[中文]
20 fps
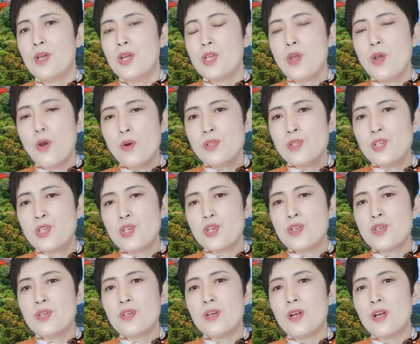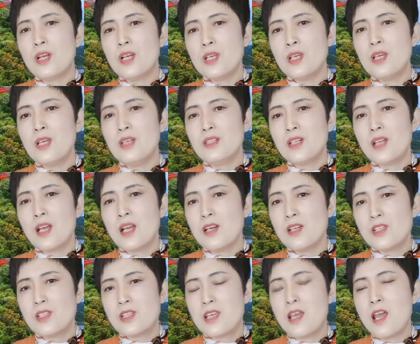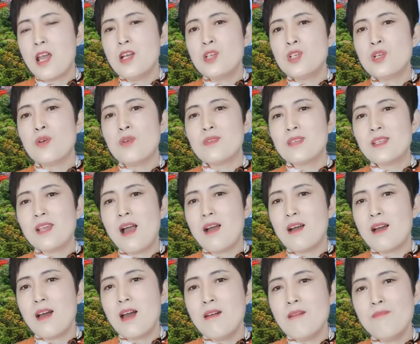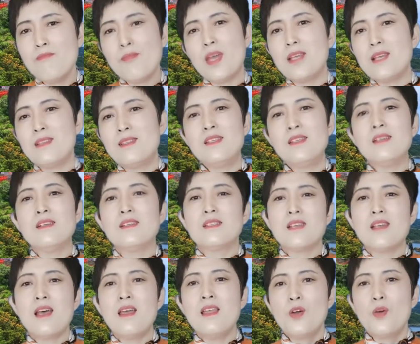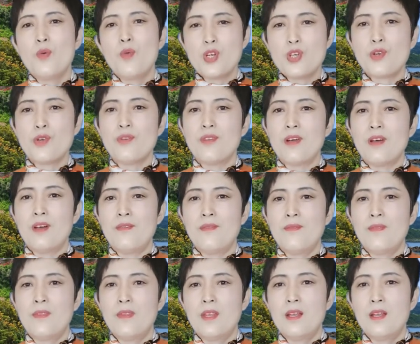尤其是以这个前首相安倍晋三为首的，